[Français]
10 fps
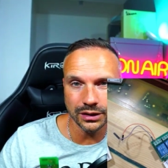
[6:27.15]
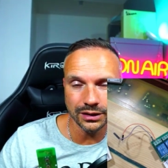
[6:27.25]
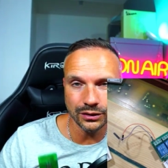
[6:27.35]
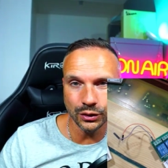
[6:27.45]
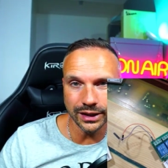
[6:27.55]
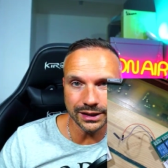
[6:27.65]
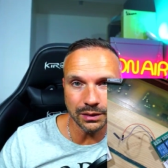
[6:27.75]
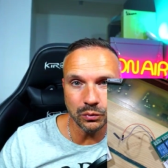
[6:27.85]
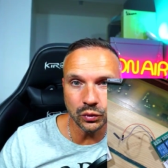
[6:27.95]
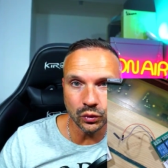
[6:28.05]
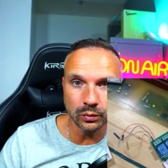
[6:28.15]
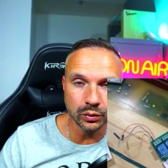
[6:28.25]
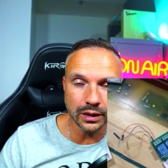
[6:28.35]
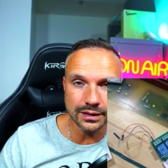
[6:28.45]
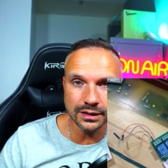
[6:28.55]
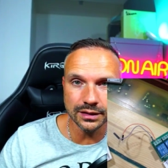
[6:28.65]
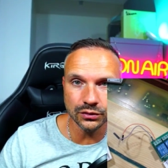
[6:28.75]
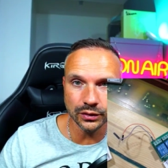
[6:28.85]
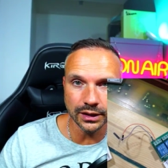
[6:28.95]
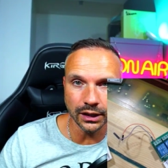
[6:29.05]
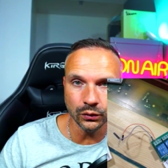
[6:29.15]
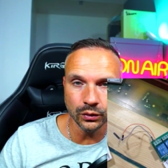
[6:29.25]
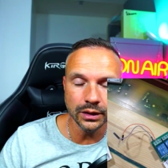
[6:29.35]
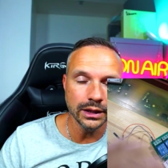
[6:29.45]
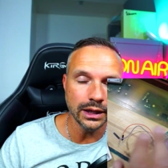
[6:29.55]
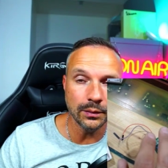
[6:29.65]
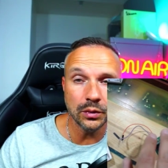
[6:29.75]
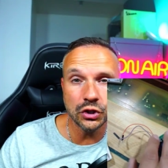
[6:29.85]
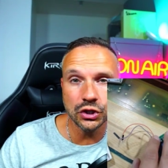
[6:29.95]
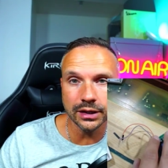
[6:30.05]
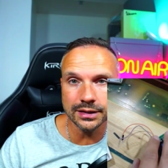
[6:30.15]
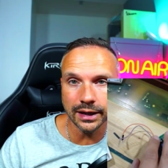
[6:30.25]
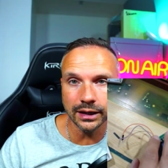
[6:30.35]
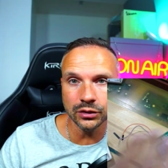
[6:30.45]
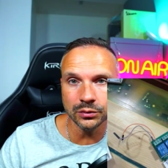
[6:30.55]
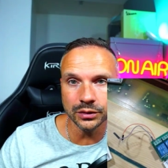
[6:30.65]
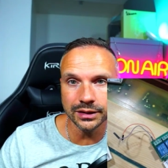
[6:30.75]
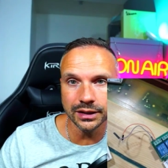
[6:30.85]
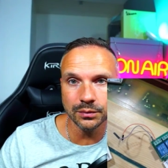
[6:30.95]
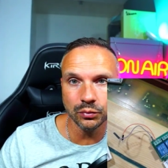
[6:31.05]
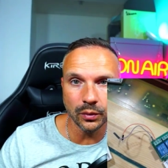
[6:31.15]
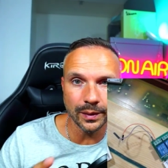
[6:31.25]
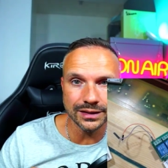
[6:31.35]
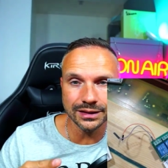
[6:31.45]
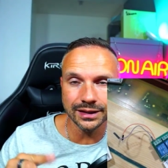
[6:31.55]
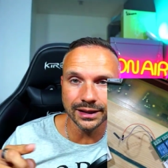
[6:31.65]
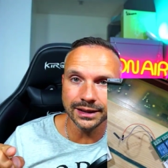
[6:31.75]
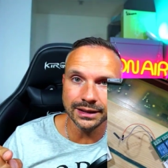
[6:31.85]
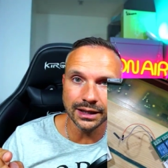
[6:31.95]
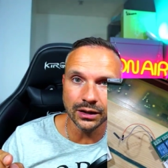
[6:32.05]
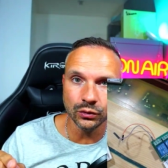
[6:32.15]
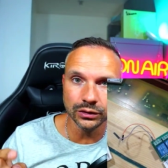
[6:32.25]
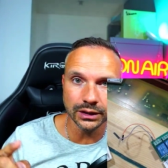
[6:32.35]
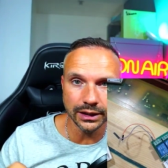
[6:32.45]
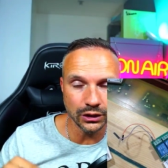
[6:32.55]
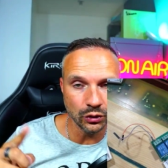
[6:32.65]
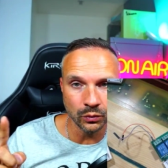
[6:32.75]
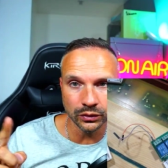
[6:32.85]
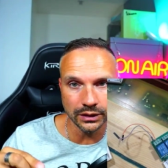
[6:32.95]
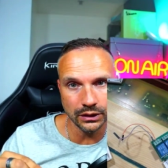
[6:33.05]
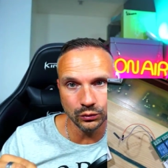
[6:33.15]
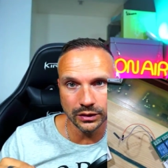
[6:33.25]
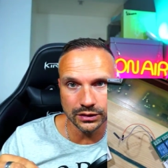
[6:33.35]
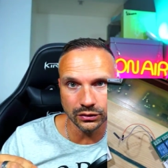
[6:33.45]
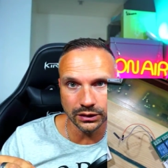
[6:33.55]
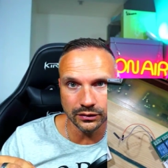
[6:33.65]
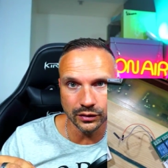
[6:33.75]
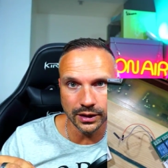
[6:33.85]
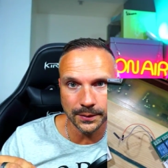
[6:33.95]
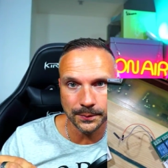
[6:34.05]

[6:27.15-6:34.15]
le quatrième bouton pour la sélection des canaux et puis de gérer ça avec la domotique pour passer d'un canal à l'autre et de monter ou descendre les volets.